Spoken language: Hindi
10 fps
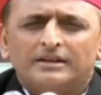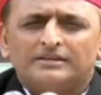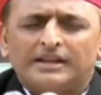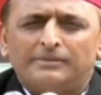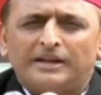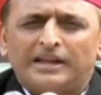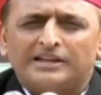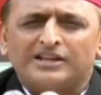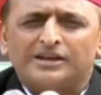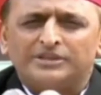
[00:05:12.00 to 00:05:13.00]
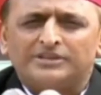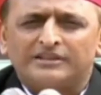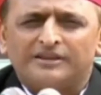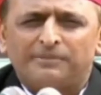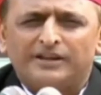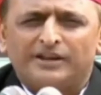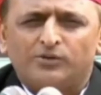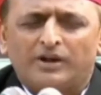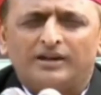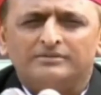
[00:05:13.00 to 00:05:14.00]
इसलिए मैं इलेक्शन कमीशन से अपील
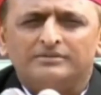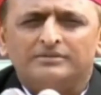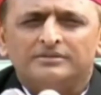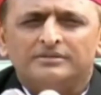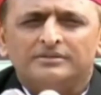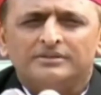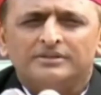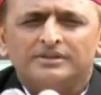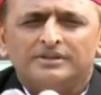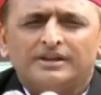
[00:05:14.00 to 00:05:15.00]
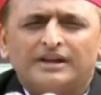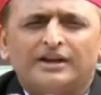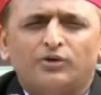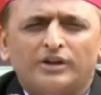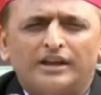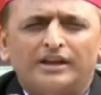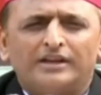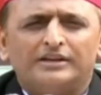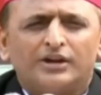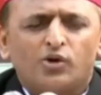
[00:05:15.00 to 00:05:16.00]
करूंगा कि अगर उनके
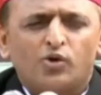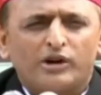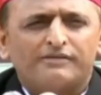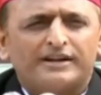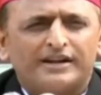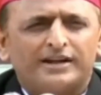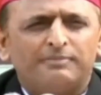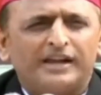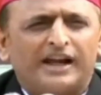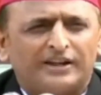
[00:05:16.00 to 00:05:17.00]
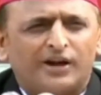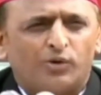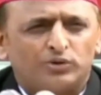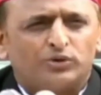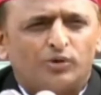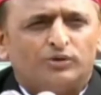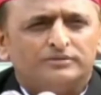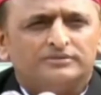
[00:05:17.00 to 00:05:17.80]
कोड ऑफ कंडक्ट में आता हो तो